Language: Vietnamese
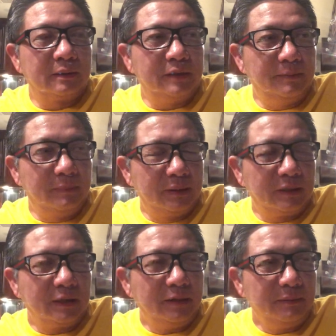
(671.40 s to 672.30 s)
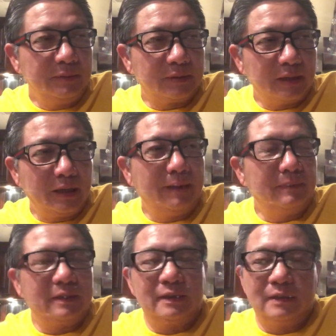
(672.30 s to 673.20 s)
vì mà nó thấy Việt Nam
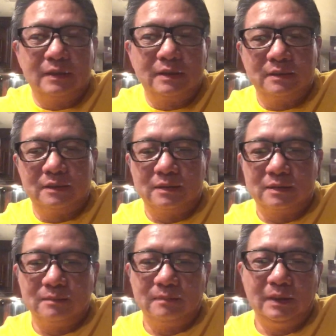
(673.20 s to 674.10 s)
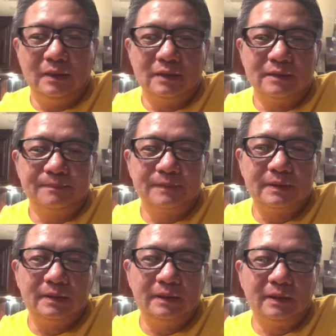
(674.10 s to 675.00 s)
á như là sắp
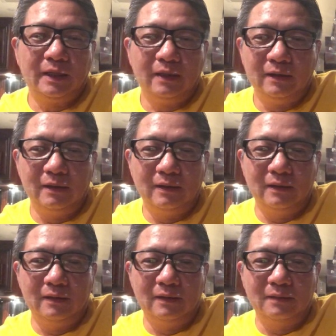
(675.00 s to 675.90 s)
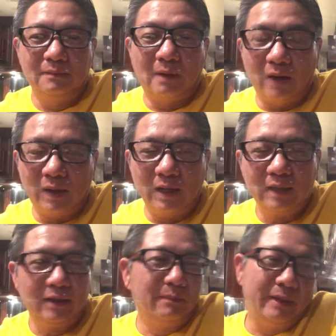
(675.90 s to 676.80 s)
sửa theo bỏ
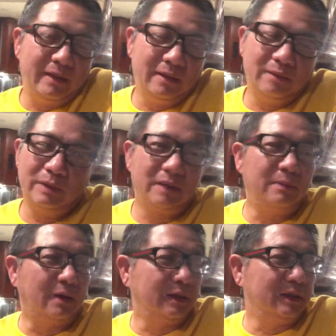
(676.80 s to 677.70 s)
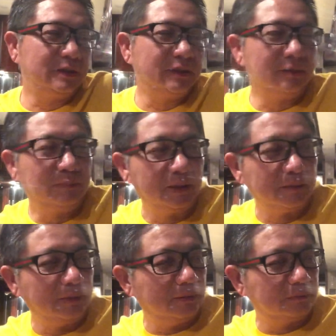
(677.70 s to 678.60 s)
theo Mỹ nó không biết có bỏ nó chưa không biết
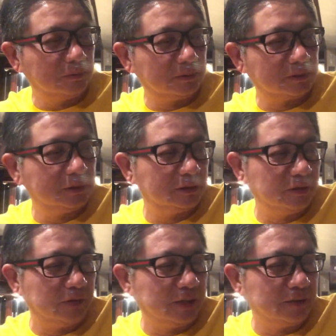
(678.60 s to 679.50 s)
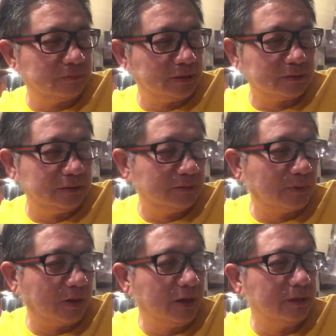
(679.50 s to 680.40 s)
mấy ông còn thương lâu á chắc chưa
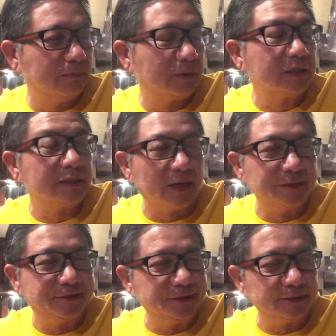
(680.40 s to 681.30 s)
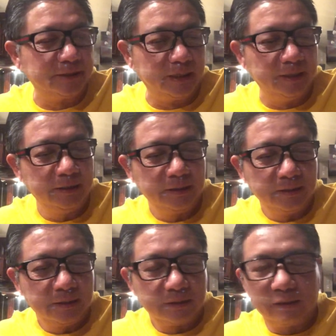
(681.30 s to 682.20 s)
bỏ nhưng mà nó sợ trước vậy đó
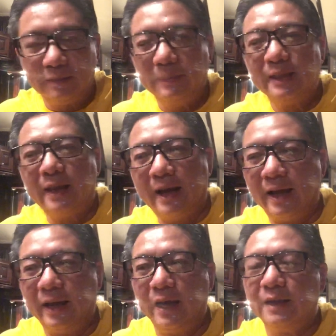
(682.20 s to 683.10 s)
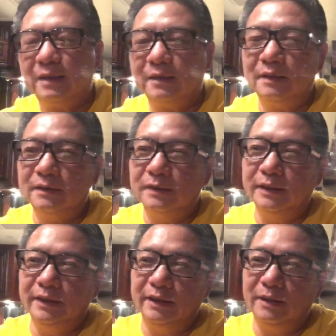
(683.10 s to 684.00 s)
rồi nó mới thả những cái
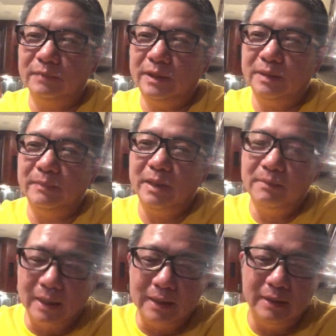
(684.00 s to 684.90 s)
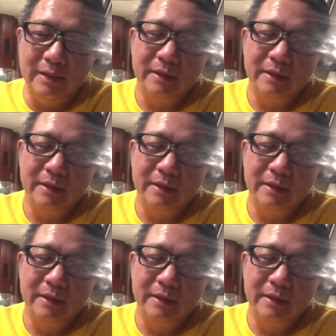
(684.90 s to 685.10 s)
người giống như bị bệnh